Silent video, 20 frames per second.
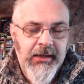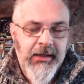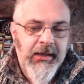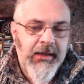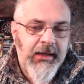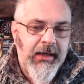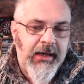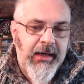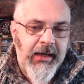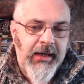
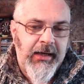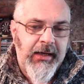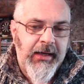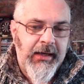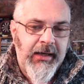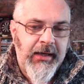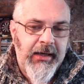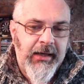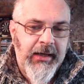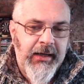
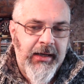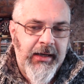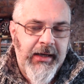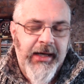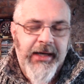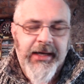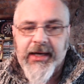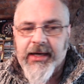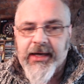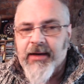E, e,
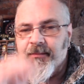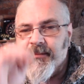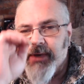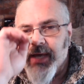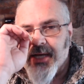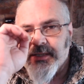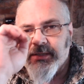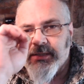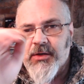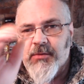che
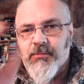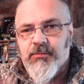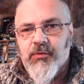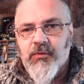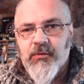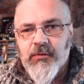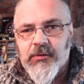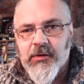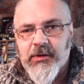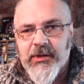cambiasse il
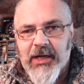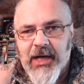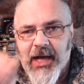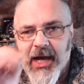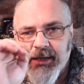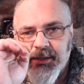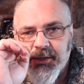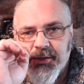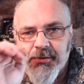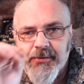punto di
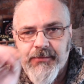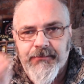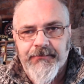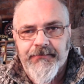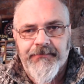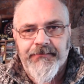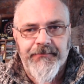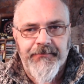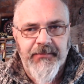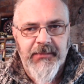lascio,
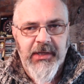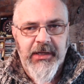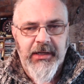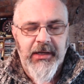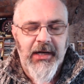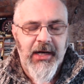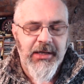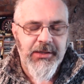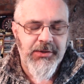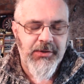di
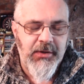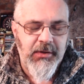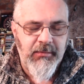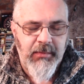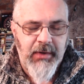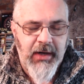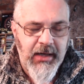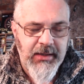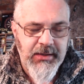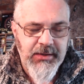rilascio del
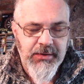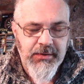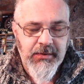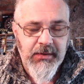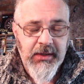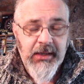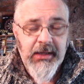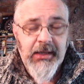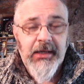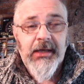braccio.
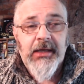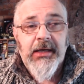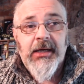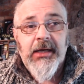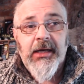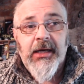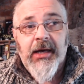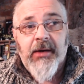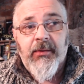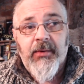
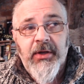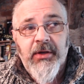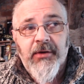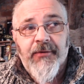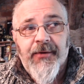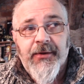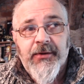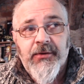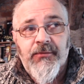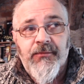Quindi ho
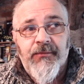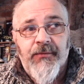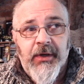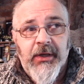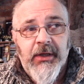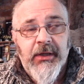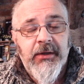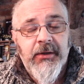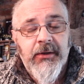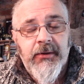fatto un
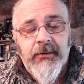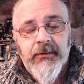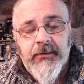video,